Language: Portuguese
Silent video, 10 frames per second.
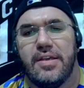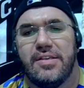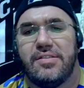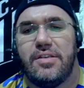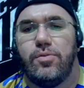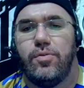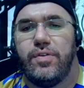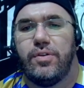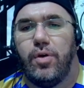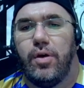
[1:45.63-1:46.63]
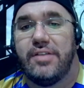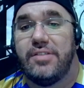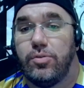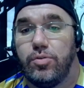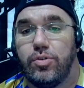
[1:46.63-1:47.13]
Cinco, vitórias, é,
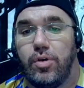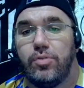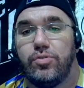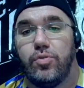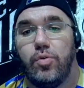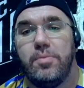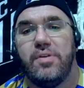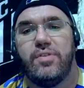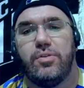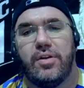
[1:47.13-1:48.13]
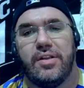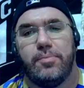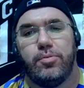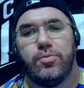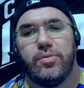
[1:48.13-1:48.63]
cinco jogos, uma vitória da
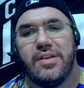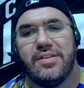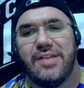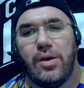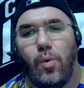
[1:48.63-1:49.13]
Portuguesa,